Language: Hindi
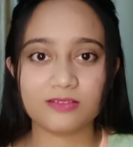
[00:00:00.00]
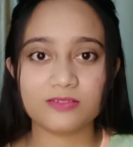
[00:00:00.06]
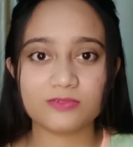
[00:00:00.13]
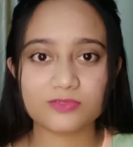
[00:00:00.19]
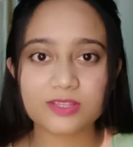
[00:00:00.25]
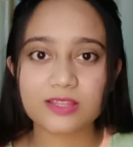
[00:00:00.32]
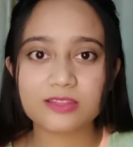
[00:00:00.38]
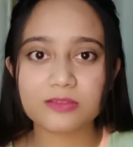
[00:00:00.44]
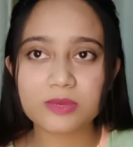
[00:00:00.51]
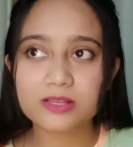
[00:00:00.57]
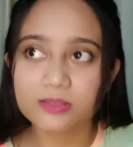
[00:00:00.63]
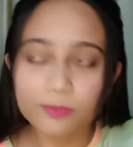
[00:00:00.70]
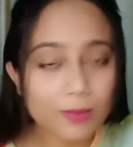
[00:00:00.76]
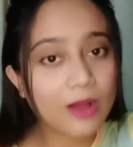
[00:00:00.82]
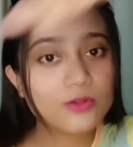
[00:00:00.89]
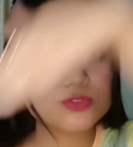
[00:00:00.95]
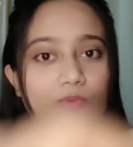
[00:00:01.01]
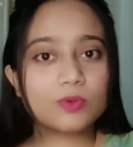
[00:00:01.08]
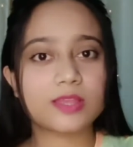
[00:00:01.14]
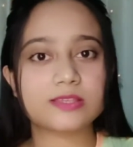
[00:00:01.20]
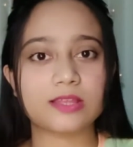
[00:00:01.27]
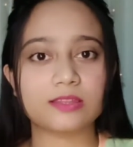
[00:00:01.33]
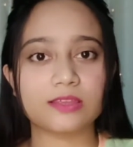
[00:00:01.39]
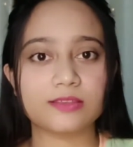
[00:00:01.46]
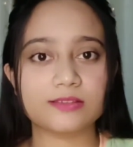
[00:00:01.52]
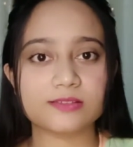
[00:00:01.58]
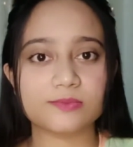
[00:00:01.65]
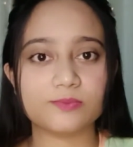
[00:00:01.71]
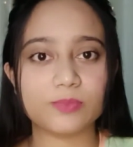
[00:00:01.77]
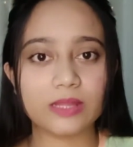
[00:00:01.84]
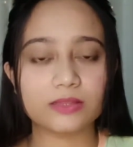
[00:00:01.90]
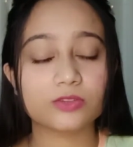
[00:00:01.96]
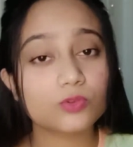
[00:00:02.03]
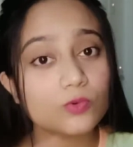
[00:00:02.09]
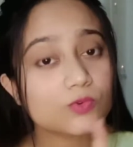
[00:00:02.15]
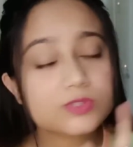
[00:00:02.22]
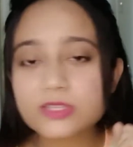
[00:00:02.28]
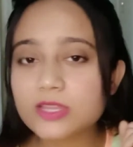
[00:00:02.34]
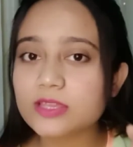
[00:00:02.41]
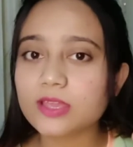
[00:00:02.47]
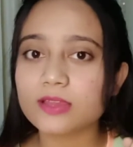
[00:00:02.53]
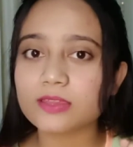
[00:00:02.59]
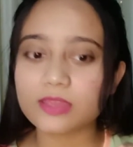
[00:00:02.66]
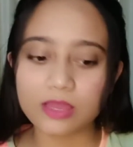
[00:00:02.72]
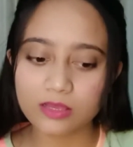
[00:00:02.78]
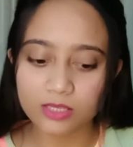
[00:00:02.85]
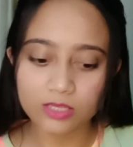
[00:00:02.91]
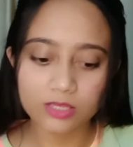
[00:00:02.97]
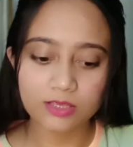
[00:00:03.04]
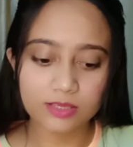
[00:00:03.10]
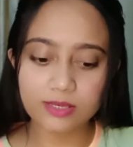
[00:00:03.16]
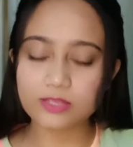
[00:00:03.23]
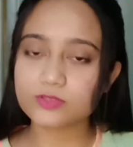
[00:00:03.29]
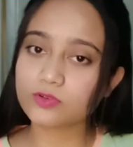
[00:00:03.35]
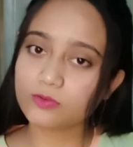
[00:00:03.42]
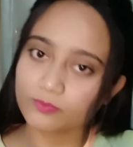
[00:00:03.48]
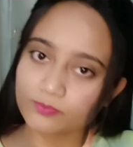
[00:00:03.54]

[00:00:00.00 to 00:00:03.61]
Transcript: उसके दिमाग से बाउंस होके जाता है ये सब बात तो उसने क्या किया कि नहीं इसको